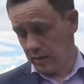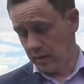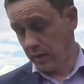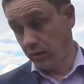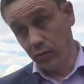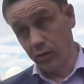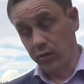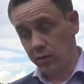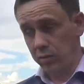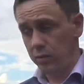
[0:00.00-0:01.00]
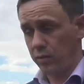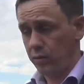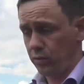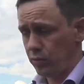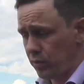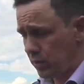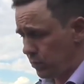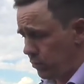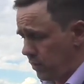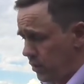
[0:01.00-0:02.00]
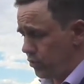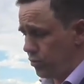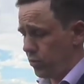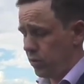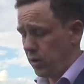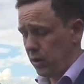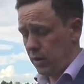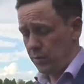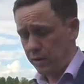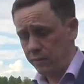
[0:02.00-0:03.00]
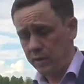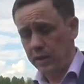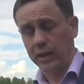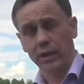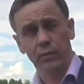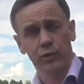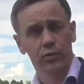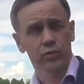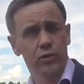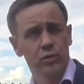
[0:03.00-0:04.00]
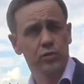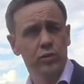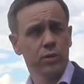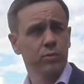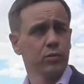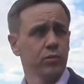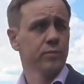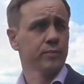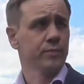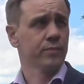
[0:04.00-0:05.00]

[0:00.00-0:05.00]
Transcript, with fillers: А, но не нужно забывать, что проведя грамотную досудебную,